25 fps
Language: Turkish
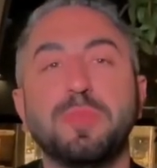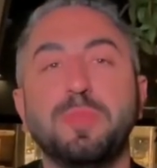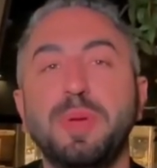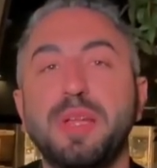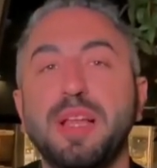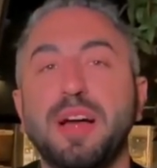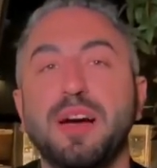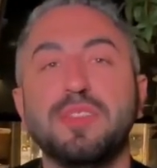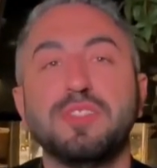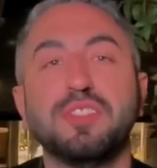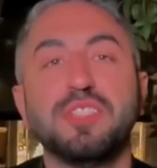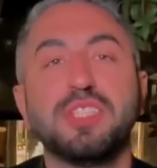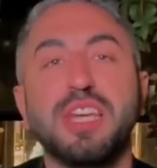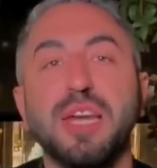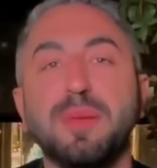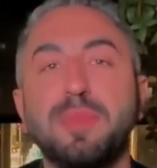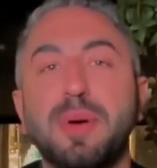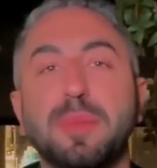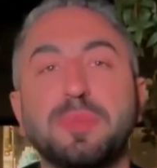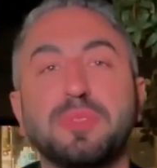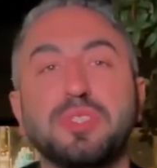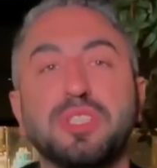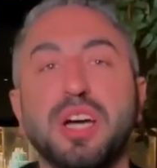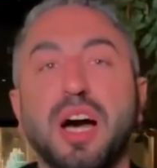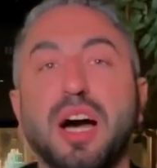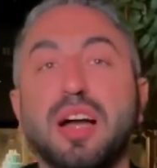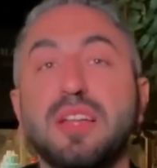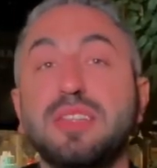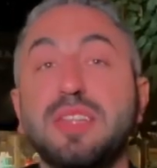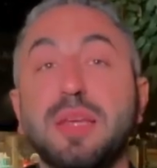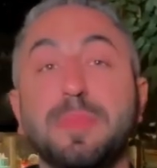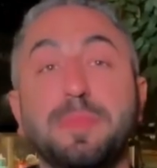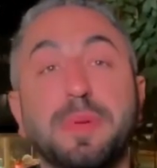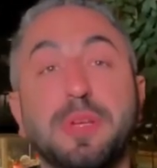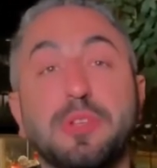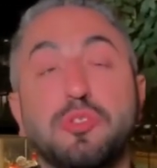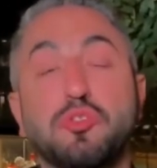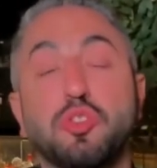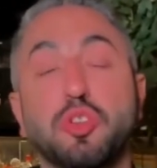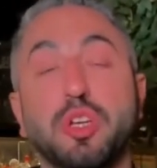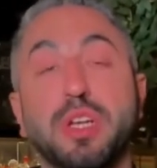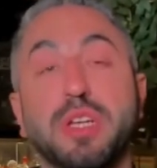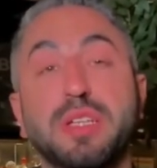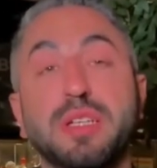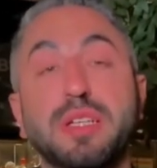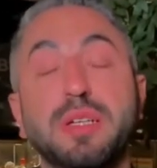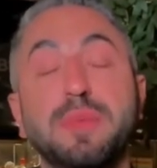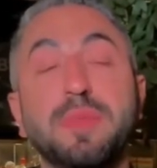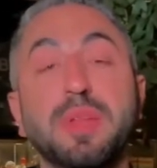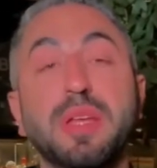pilavcı, kebapçı, Antep
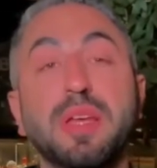restoranı